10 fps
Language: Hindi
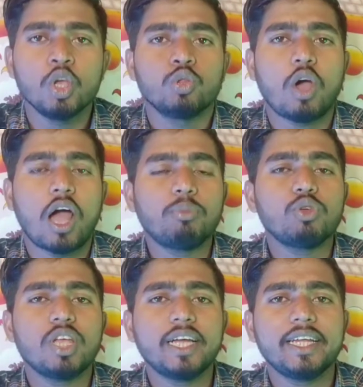तो
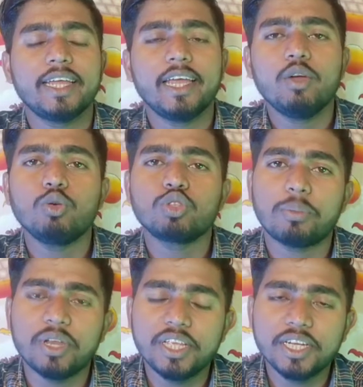आपको क्या करना है उस
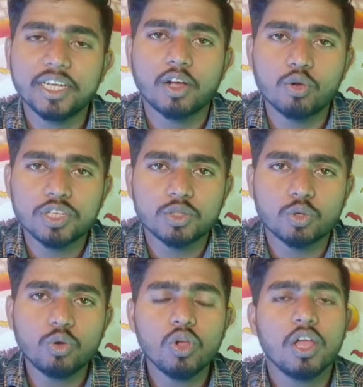अफिलिएट अकाउंट के
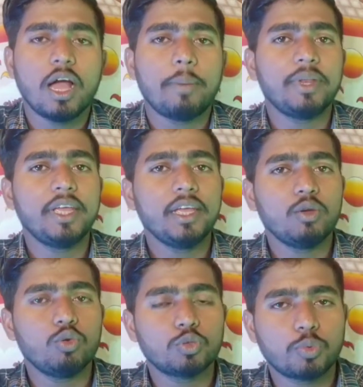थ्रू अपने
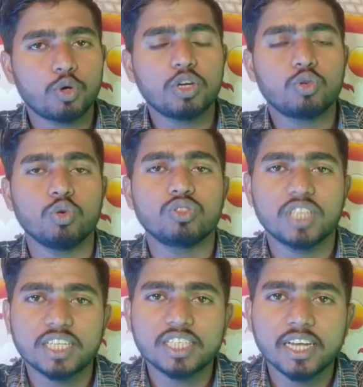उस प्रोडक्ट को
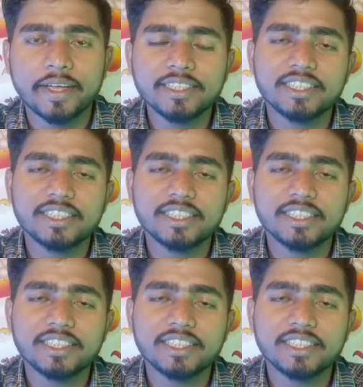सर्च करना है